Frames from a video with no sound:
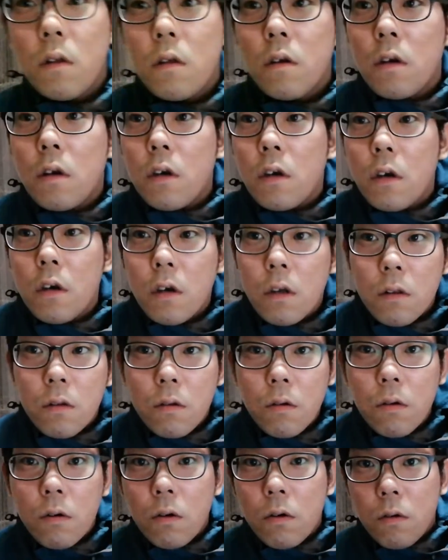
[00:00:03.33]
えー、っ
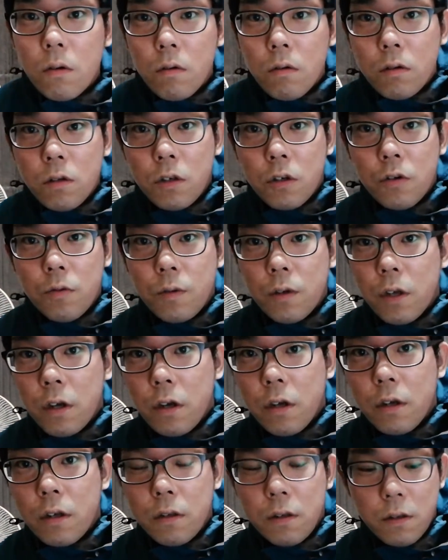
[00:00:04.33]
と、お久しぶり
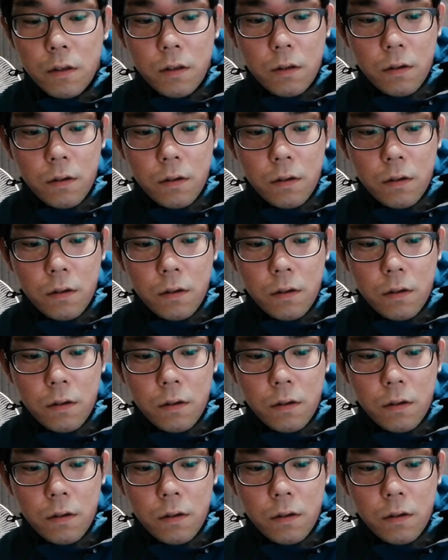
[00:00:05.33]
です。